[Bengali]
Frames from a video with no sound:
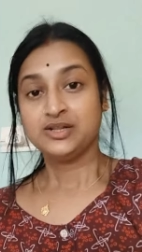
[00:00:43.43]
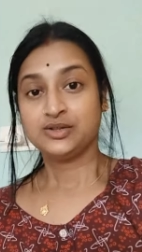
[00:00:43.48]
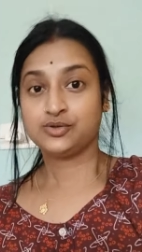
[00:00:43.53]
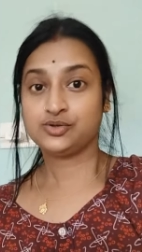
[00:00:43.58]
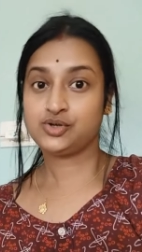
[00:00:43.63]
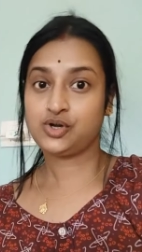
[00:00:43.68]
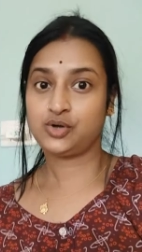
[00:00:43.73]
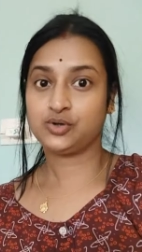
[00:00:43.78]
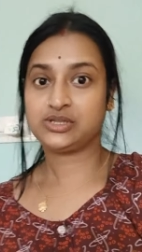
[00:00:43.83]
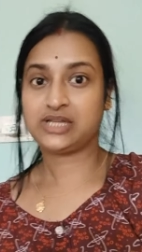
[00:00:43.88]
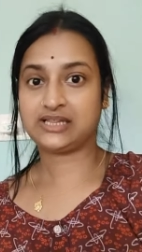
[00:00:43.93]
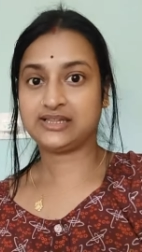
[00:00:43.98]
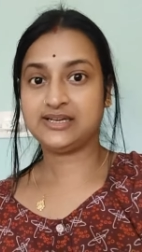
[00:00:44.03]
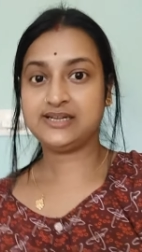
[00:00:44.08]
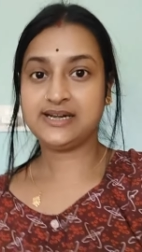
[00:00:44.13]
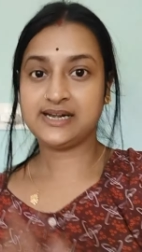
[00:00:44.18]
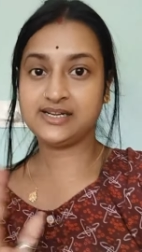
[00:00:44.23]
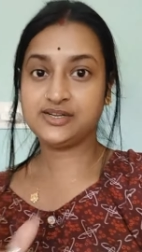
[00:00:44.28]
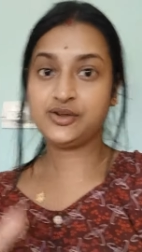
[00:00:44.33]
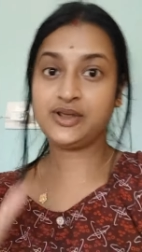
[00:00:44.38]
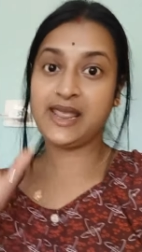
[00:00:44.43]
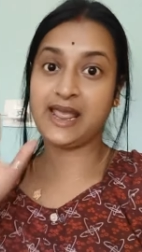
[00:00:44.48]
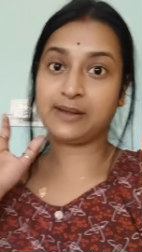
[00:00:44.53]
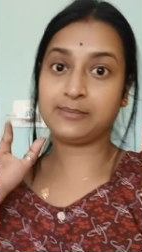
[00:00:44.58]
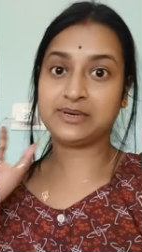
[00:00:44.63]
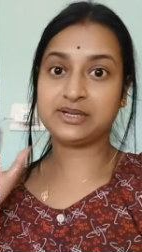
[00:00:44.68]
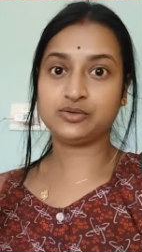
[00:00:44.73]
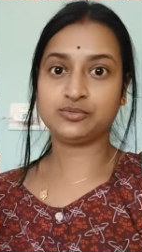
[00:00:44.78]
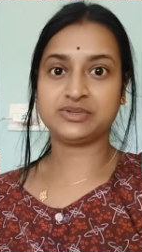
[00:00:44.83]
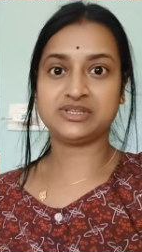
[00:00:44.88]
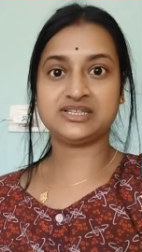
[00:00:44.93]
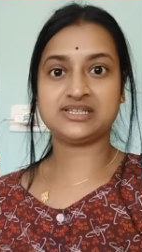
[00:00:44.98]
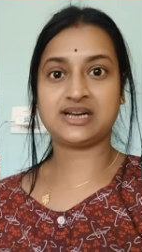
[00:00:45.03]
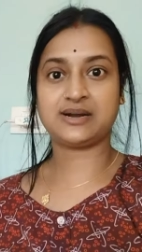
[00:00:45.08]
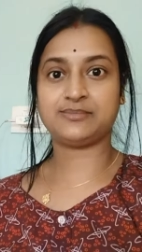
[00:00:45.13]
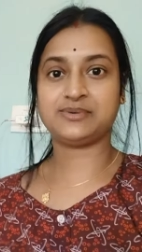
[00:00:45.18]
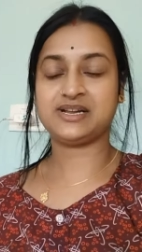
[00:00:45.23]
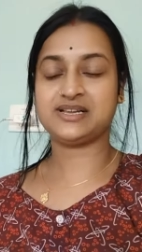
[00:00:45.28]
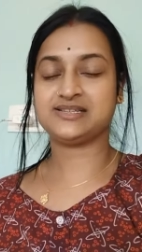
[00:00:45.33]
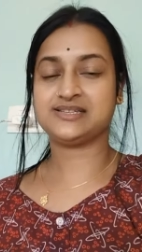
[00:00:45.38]
তো চলো তাড়াতাড়ি রেডি হয়ে একবারে তোমাদের
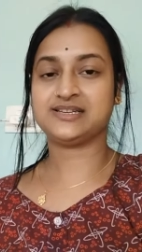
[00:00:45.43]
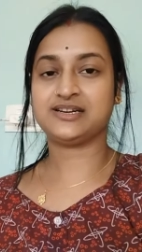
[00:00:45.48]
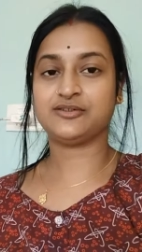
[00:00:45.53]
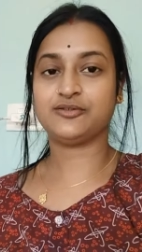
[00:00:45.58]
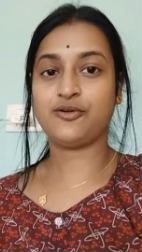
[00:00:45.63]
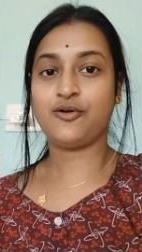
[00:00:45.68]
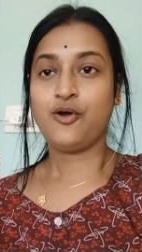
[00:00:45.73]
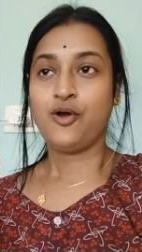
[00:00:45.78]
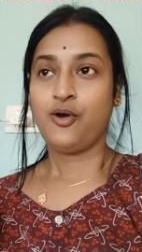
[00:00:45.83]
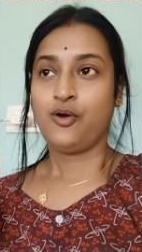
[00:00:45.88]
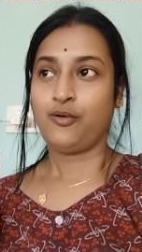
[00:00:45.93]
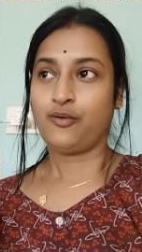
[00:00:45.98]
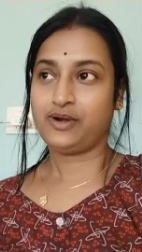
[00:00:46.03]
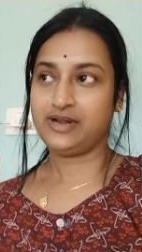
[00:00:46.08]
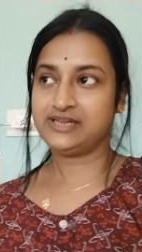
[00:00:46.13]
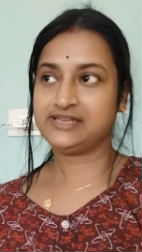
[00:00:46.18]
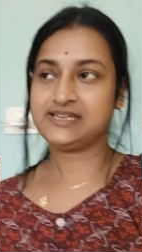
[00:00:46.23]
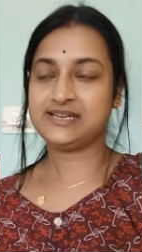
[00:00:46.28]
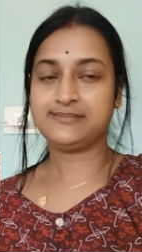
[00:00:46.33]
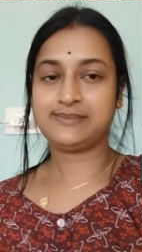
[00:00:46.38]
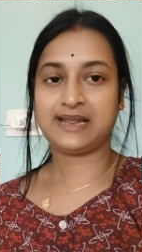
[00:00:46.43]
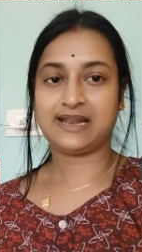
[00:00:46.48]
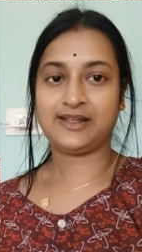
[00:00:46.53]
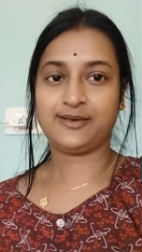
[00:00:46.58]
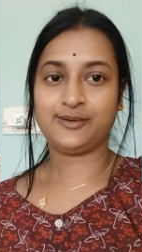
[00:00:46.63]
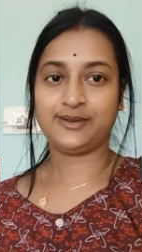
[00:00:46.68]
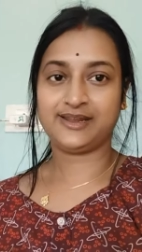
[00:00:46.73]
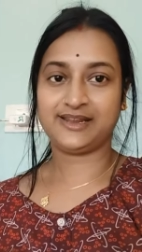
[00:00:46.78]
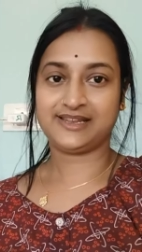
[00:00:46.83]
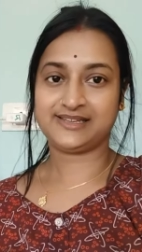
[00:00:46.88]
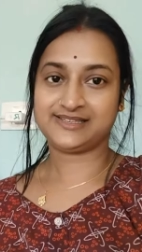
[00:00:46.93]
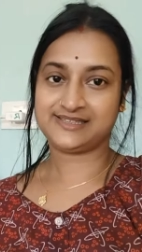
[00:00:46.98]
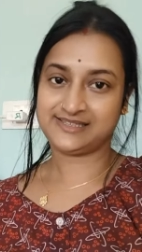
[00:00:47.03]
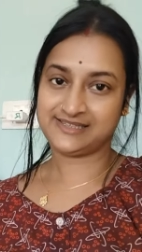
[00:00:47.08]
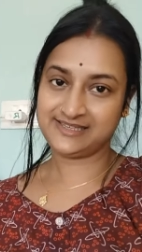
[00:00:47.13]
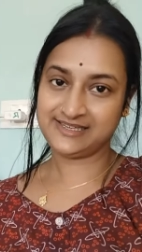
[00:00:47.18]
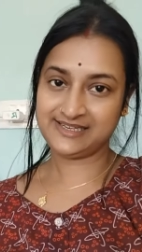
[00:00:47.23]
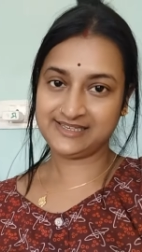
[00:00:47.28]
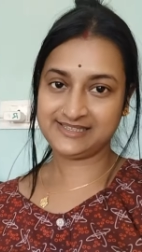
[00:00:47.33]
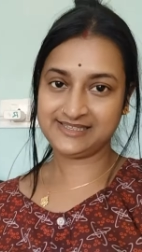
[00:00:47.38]
সামনে আসছি কারণ অনেকটাই বেলা হয়ে গেছে
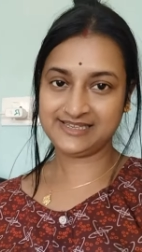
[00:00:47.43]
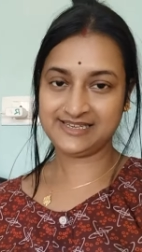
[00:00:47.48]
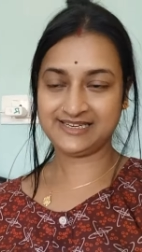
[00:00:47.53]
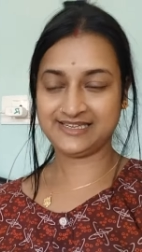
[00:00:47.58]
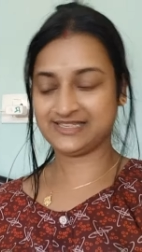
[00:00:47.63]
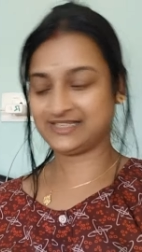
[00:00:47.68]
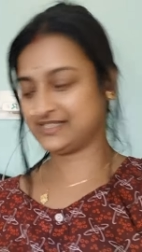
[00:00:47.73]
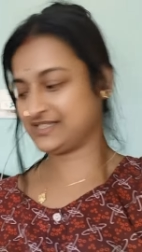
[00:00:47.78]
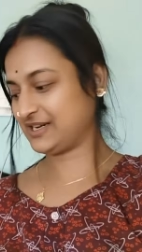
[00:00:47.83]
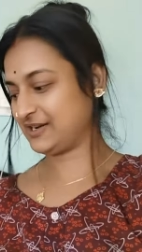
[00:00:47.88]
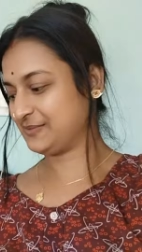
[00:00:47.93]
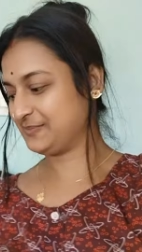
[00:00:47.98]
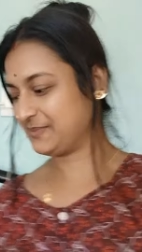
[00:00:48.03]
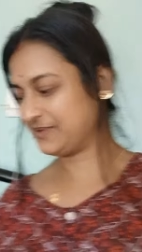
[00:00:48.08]
ঠিক আছে চলো